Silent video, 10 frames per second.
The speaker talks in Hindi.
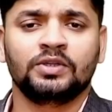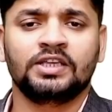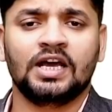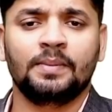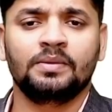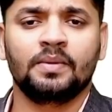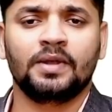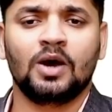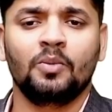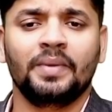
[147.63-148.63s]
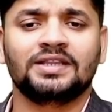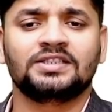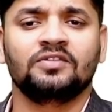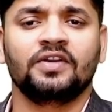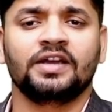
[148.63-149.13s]
तो देखिए अभी मैं बना हूँ मैथ्स
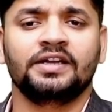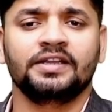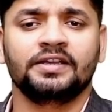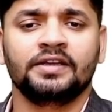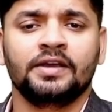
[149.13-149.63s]
की फैकल्टी